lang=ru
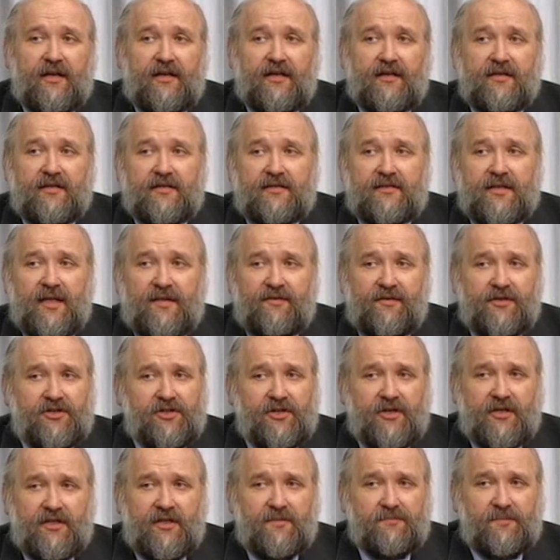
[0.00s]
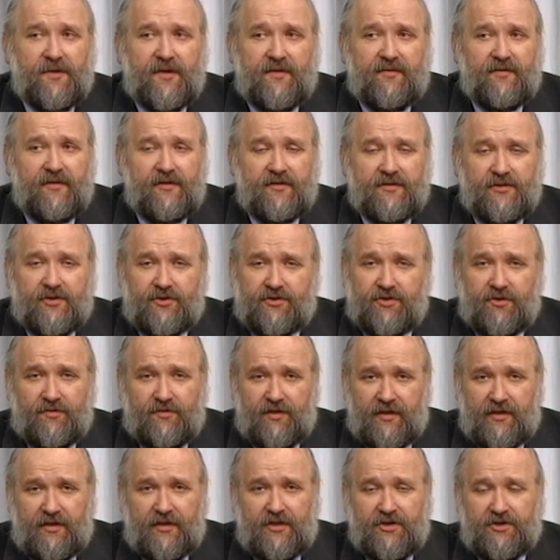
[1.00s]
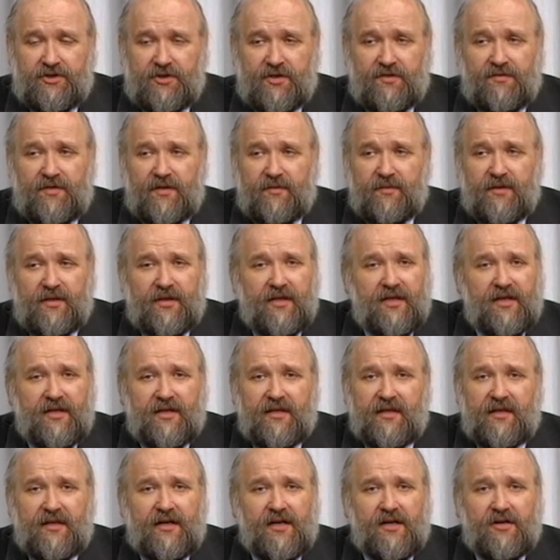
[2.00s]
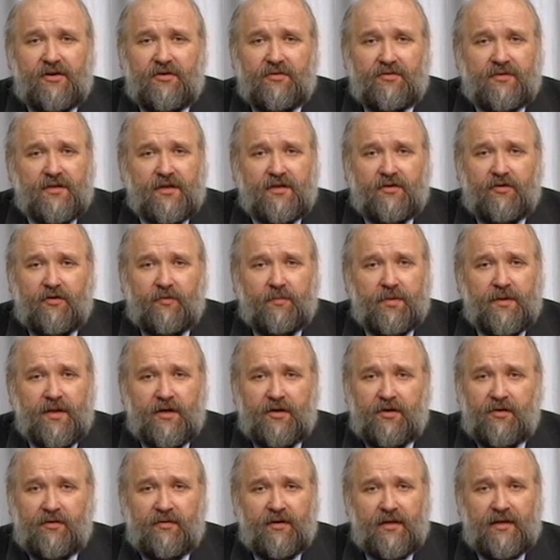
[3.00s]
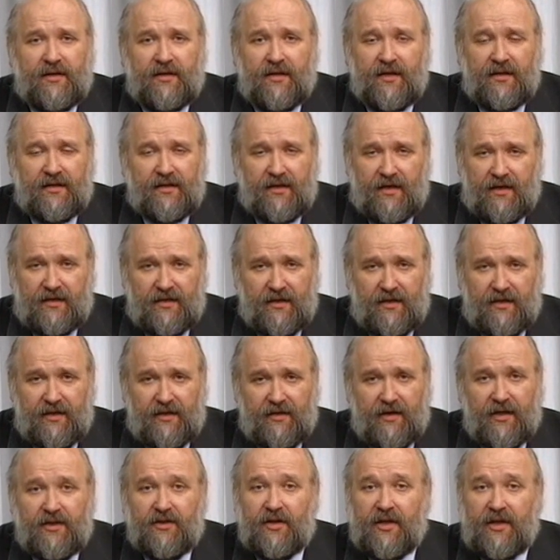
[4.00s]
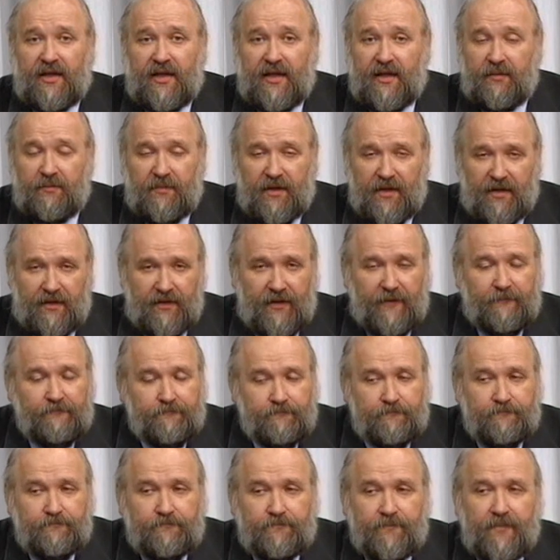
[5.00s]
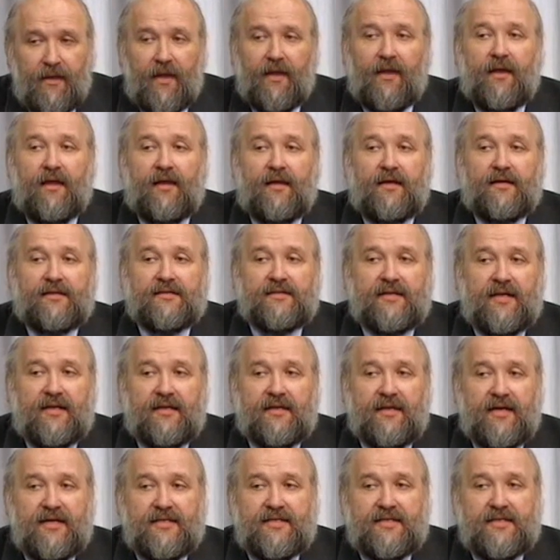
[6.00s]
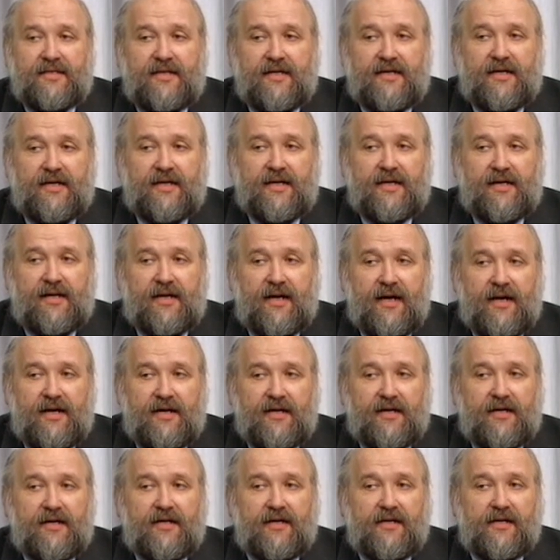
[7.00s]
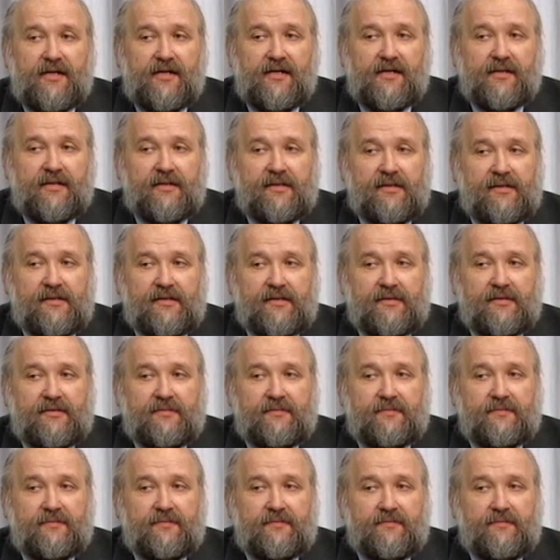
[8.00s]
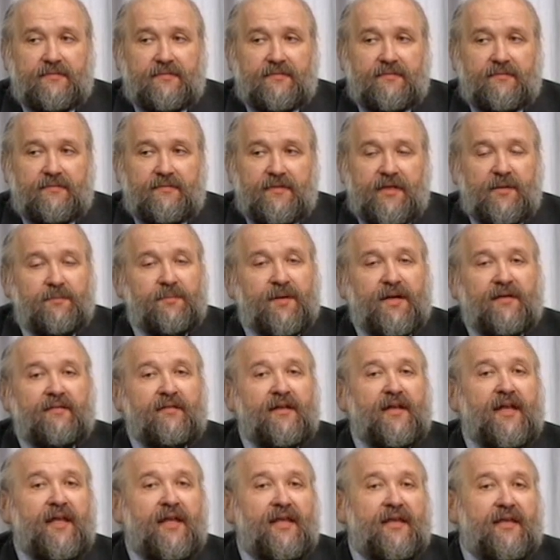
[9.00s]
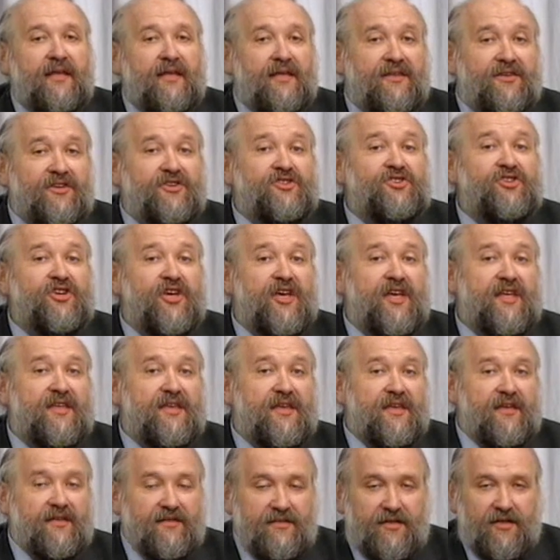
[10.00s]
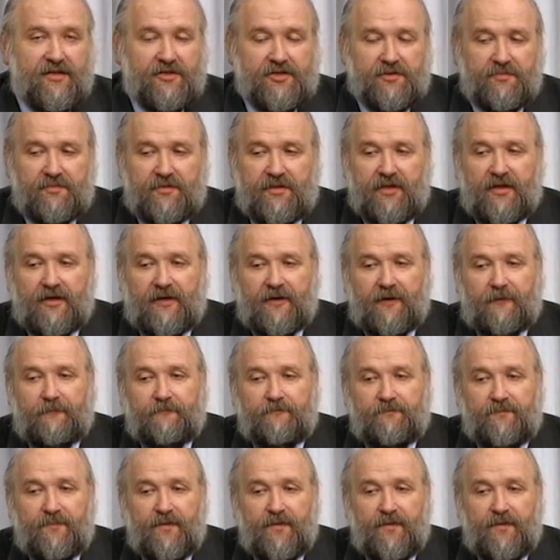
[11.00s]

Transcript: А словечко это появилось еще в античные времена, и никакого такого плохого оттенка она не, она не имела. Схоластика как э, направление, течение, скажем так,